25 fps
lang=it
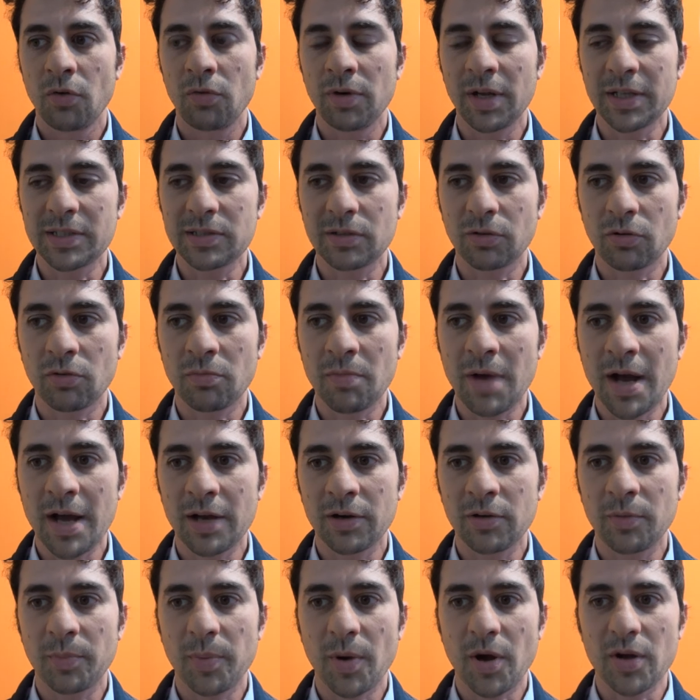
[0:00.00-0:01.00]
un essere
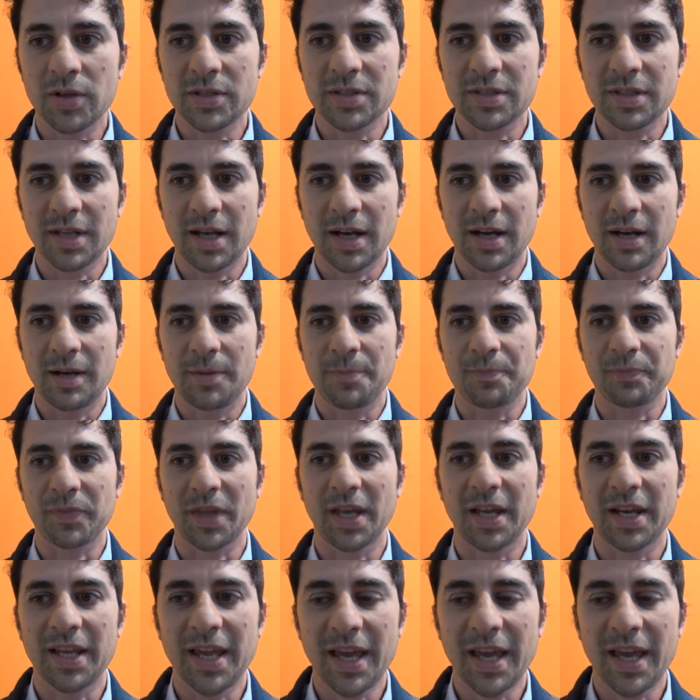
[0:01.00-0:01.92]
umano possa e